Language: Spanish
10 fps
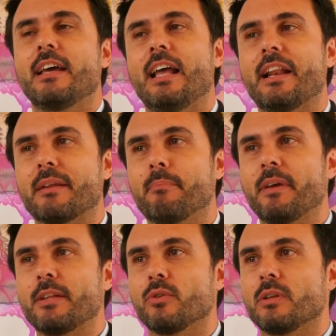el
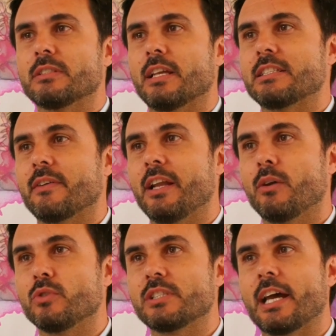respeto, el, saber
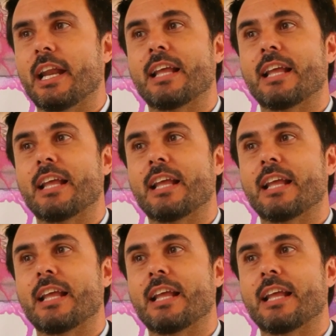escuchar,